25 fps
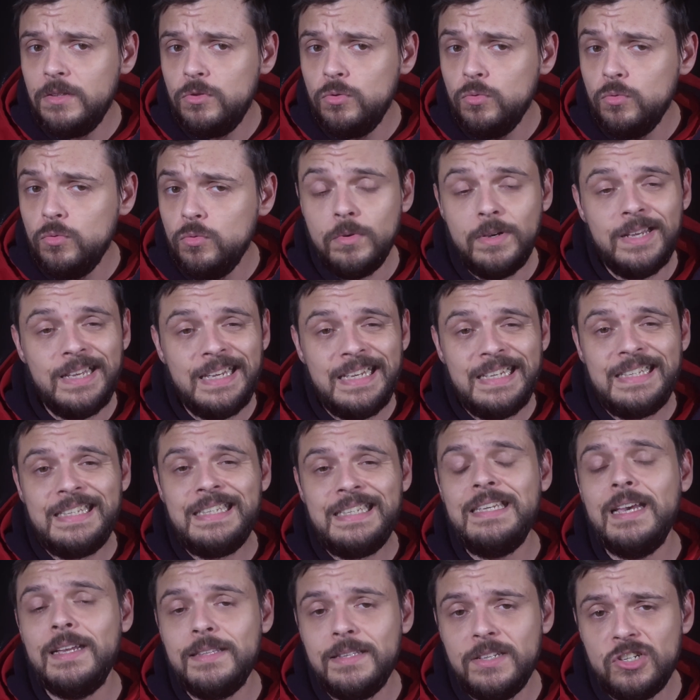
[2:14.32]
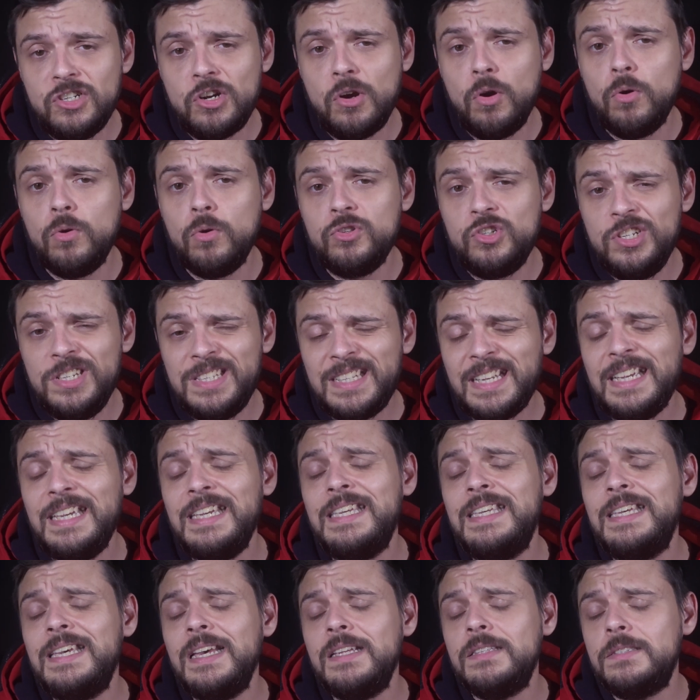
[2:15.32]
de nous et qui a déjà enregistré
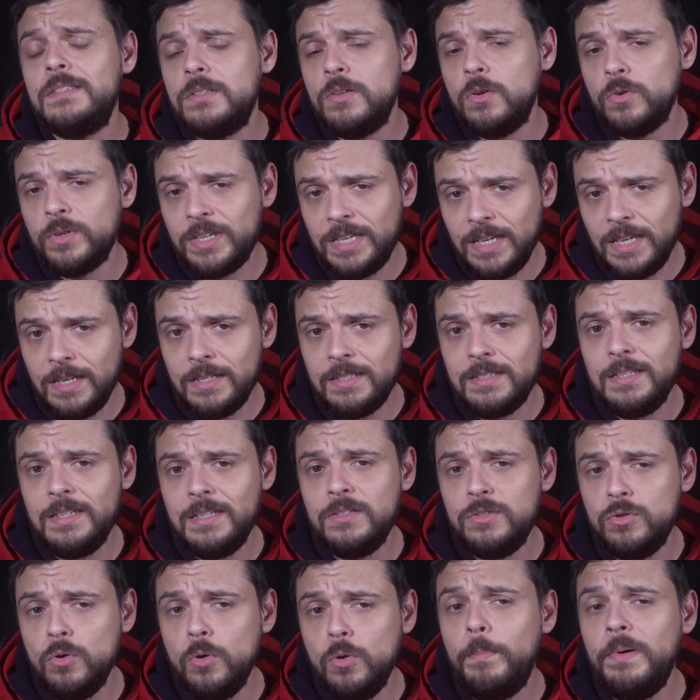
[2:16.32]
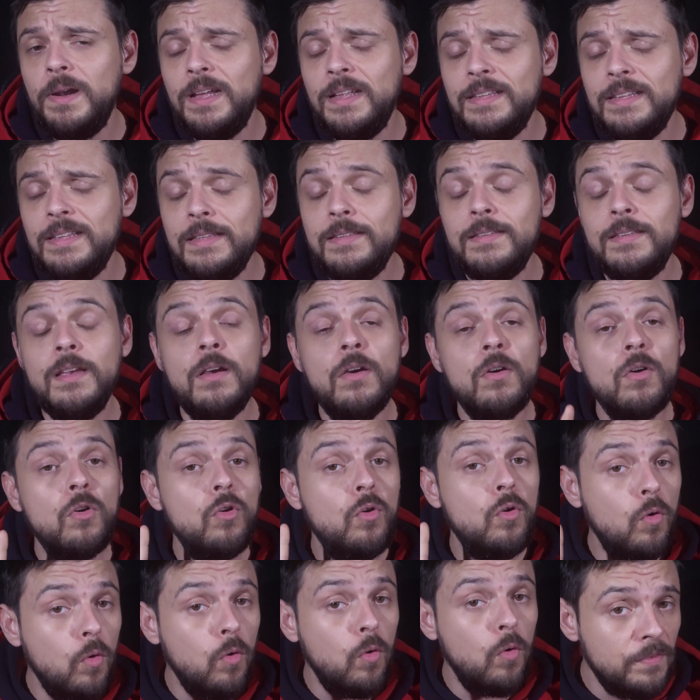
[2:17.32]
415 exoplanètes
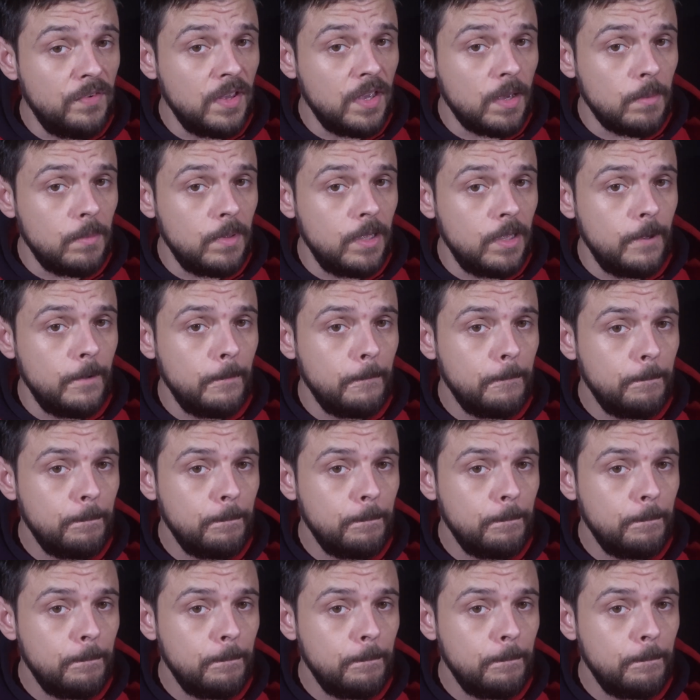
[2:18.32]
confirmées.